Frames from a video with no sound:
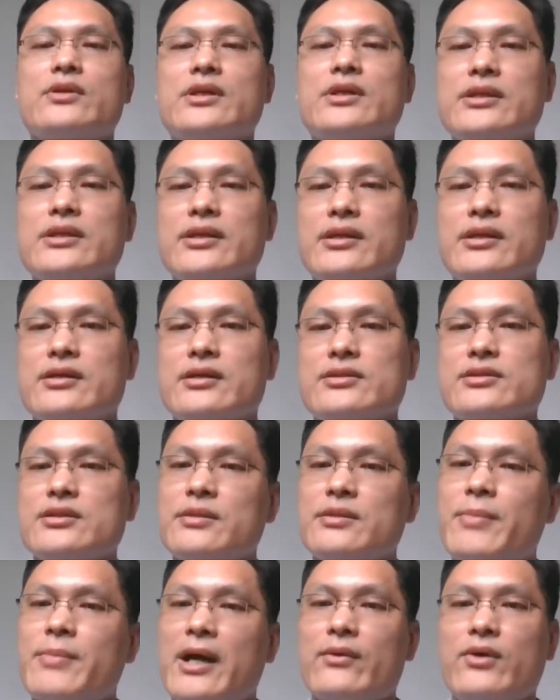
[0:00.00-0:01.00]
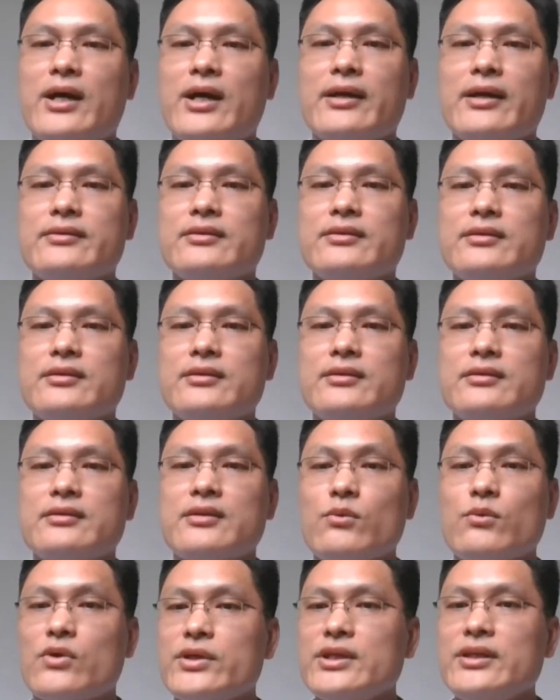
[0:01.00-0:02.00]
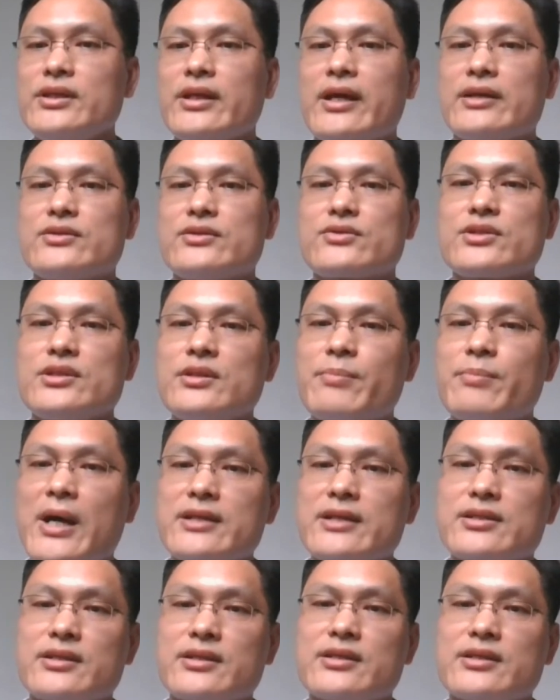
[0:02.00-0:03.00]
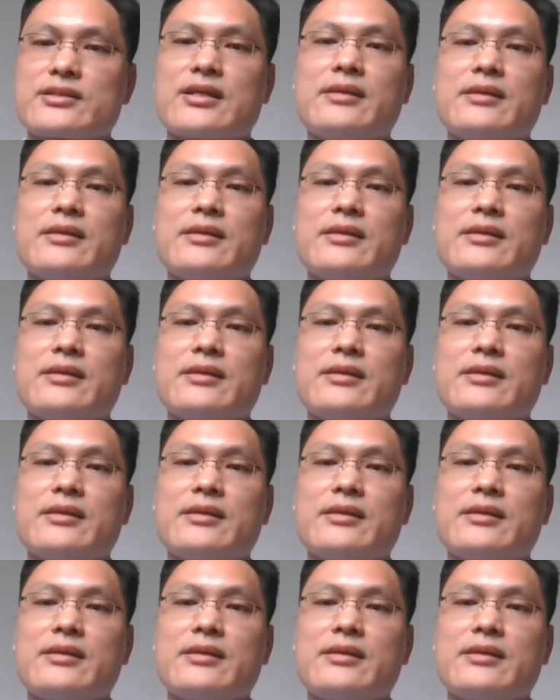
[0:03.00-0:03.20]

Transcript: 担任起整个西方主心骨的角色，